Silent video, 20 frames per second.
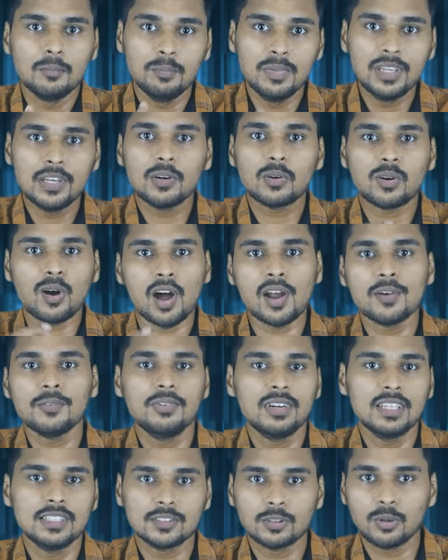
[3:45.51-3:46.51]
మీరు
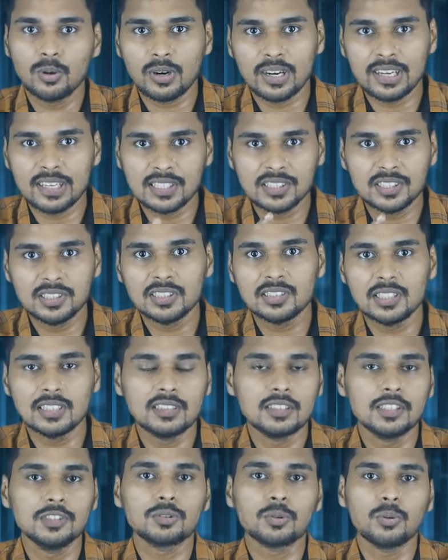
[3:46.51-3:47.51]
కాన్ఫిడెన్స్గా ఒక డిసిషన్
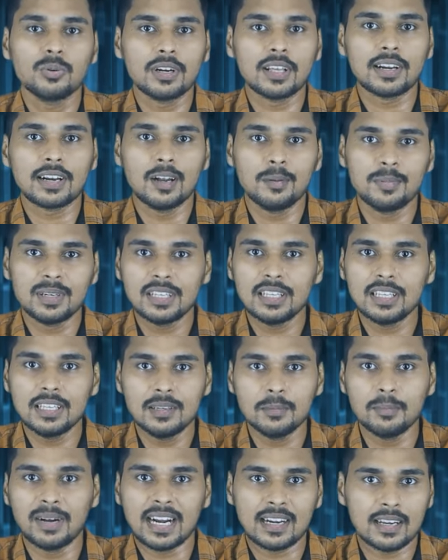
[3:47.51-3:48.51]
తీసుకుంటారు కాబట్టి
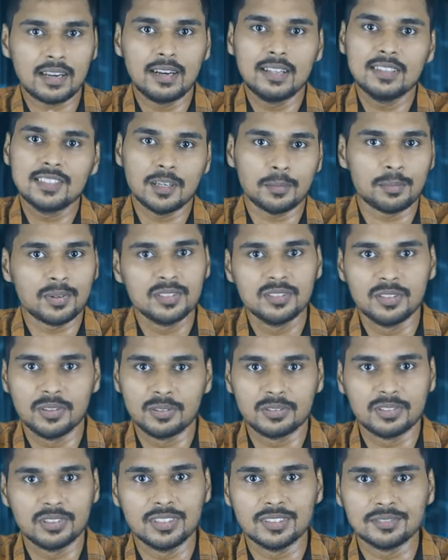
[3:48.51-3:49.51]
ఈ మాటలు అనేది చెప్పడం
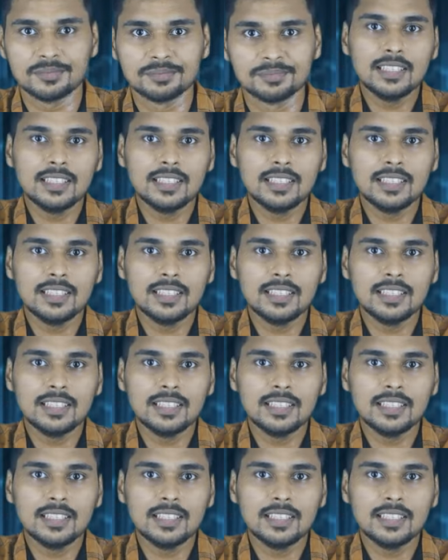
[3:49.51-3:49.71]
జరుగుతుంది